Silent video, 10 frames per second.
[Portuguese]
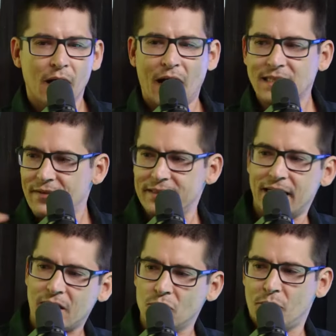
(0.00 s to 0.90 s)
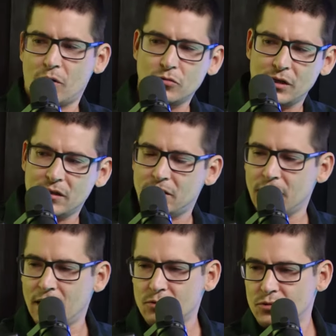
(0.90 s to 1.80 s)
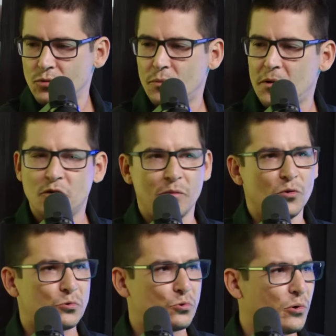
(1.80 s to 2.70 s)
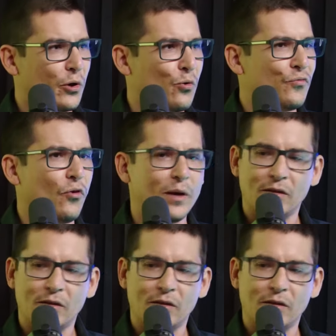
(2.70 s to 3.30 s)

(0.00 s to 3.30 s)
Aí você vai deixar o número de, de anos e o número de minutos o guri com fome.